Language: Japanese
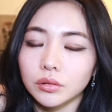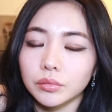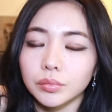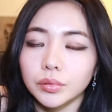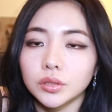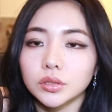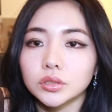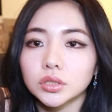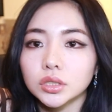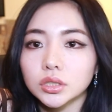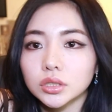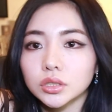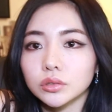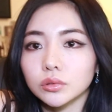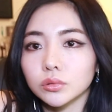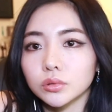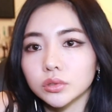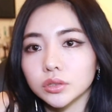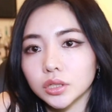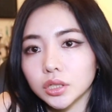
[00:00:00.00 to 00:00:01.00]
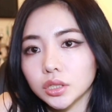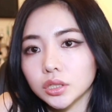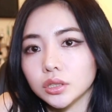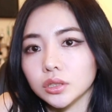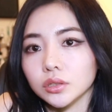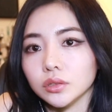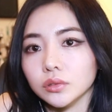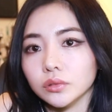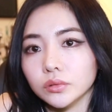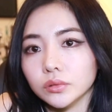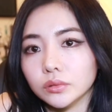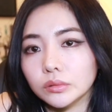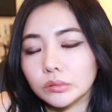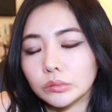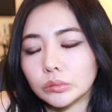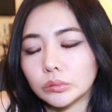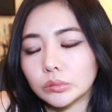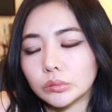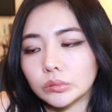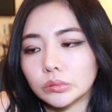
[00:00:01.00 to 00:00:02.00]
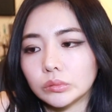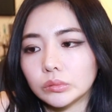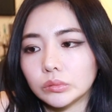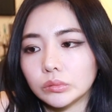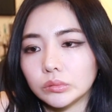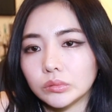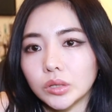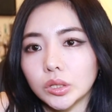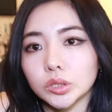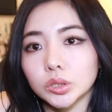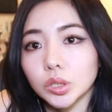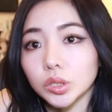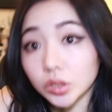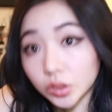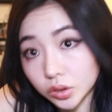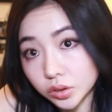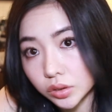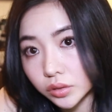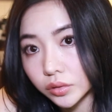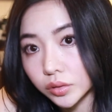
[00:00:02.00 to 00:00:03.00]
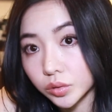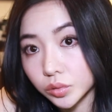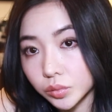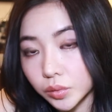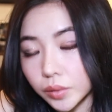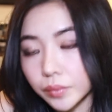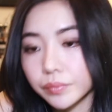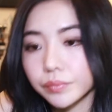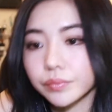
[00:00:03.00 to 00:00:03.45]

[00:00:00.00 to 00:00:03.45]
別に良くないっていう価値観なんですね私は